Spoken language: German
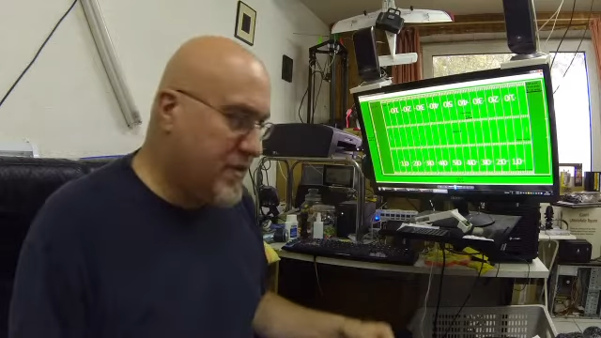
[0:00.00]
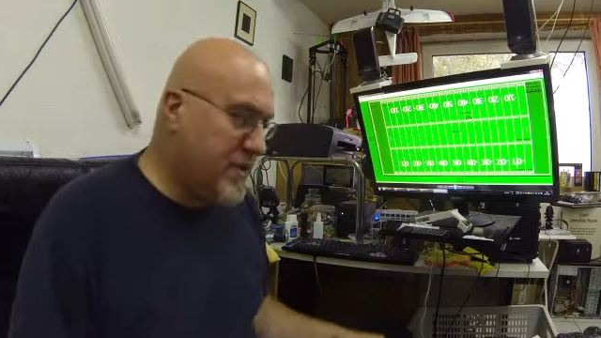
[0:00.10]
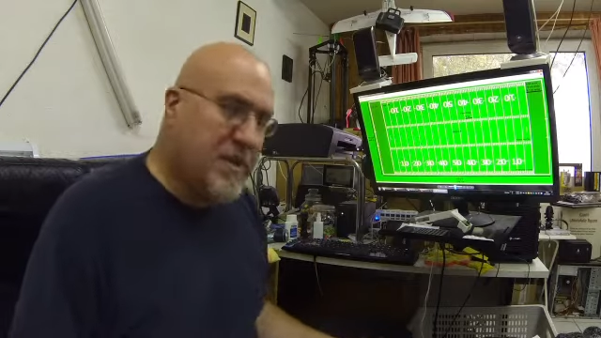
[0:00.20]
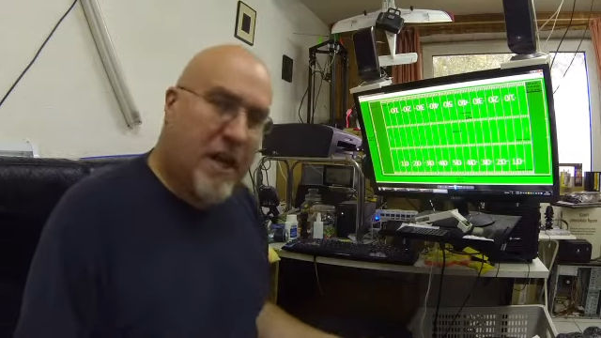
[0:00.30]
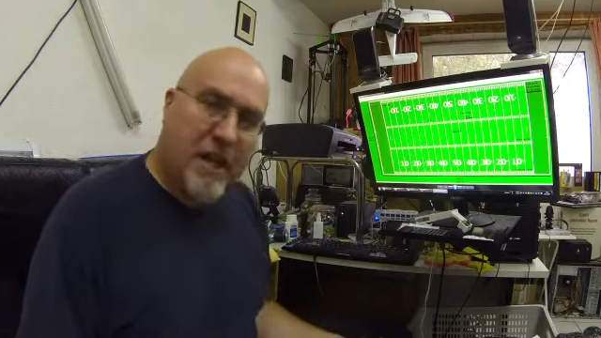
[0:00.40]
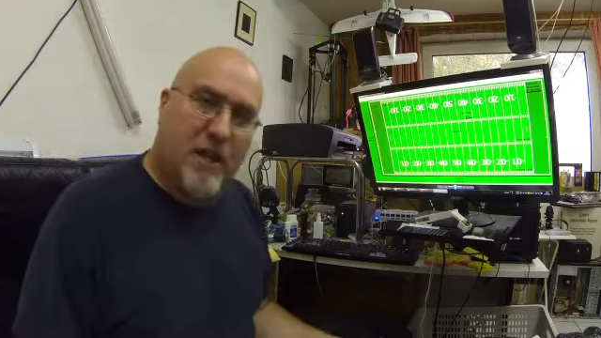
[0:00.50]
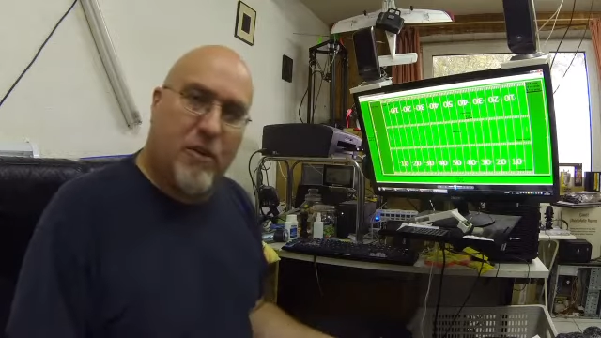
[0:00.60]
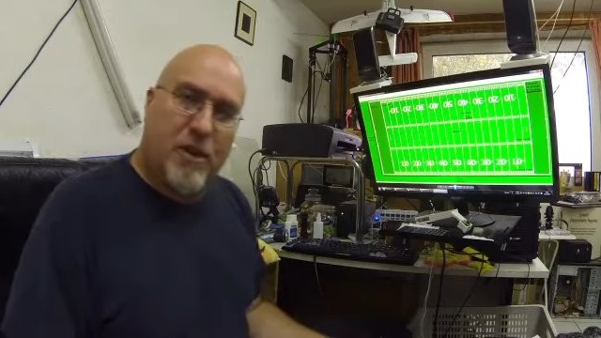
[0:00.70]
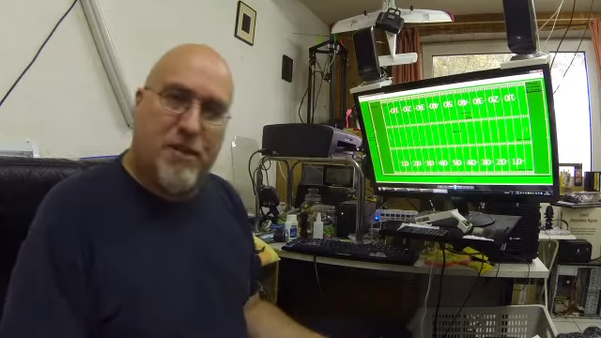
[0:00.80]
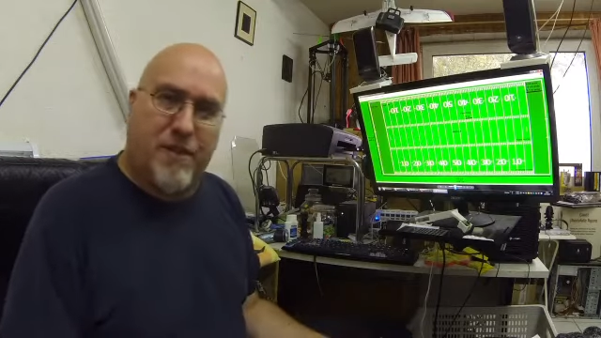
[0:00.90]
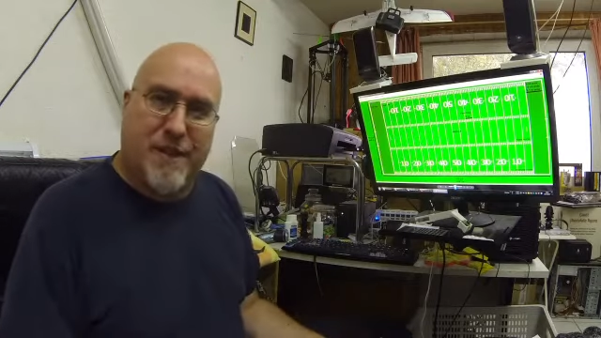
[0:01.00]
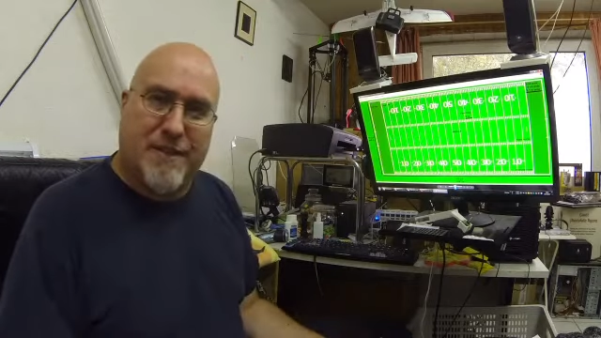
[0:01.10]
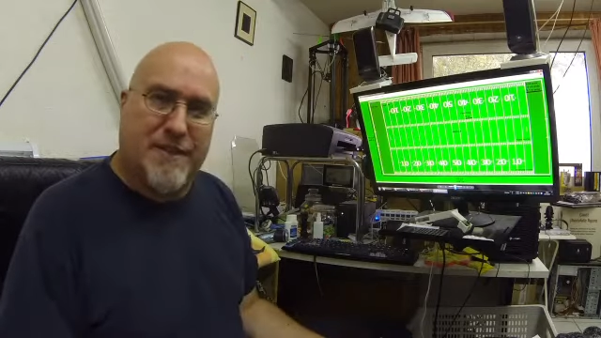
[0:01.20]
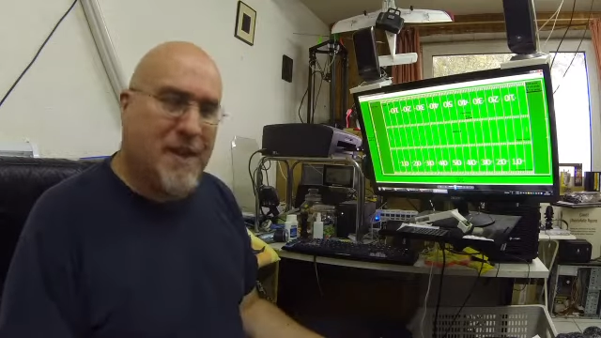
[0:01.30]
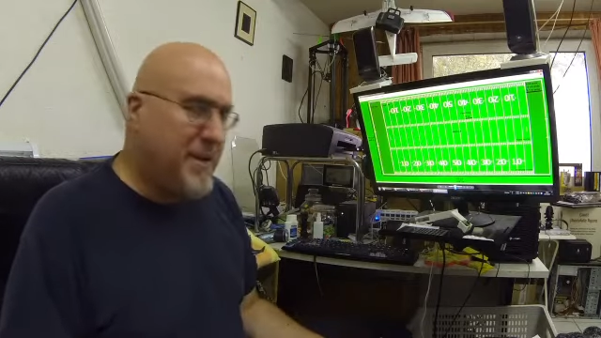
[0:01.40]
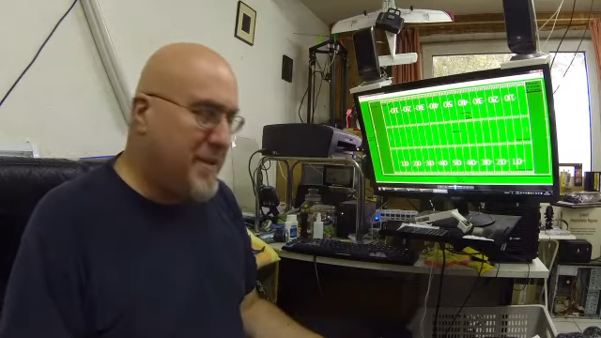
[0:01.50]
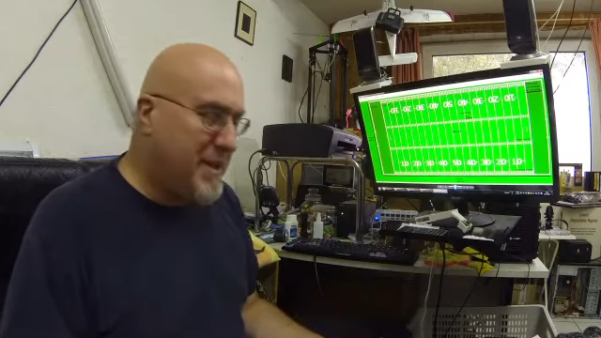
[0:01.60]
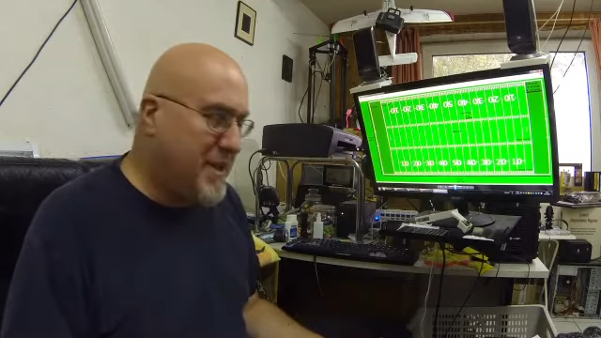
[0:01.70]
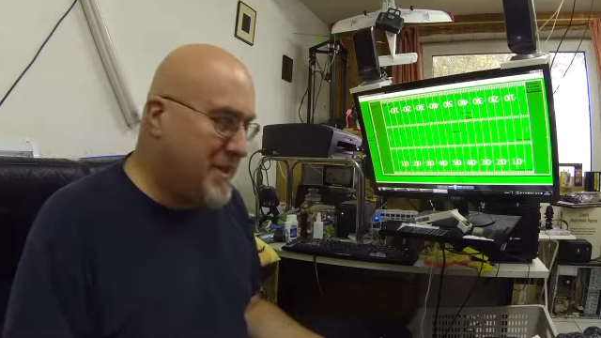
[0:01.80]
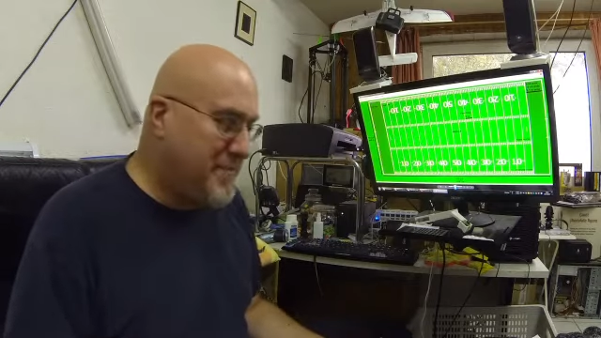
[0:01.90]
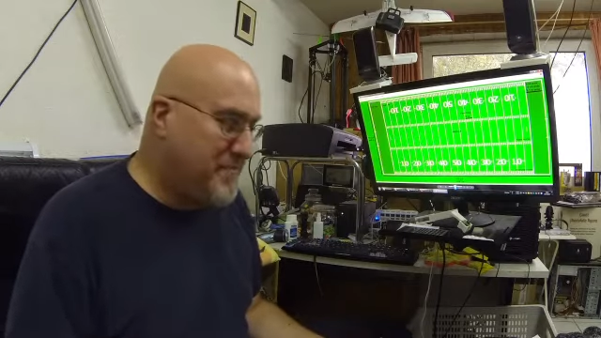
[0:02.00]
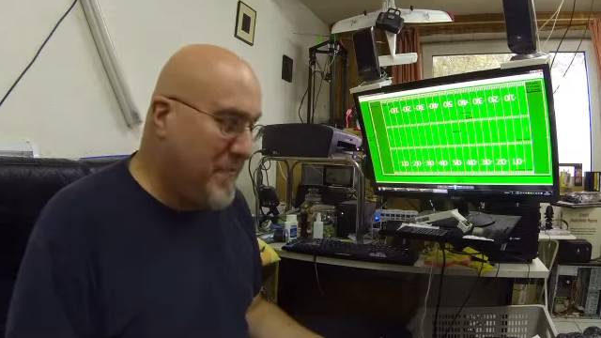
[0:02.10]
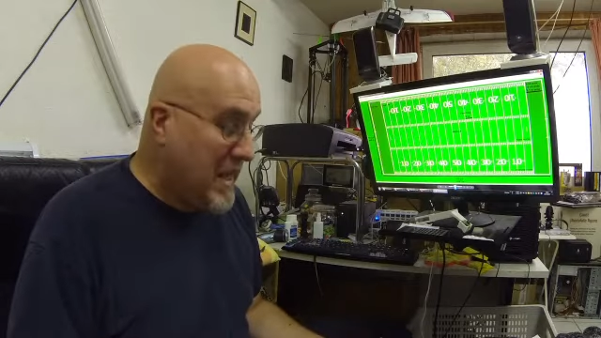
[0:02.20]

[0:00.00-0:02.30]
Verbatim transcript: so einen Tackle oder sowas, aber ähm,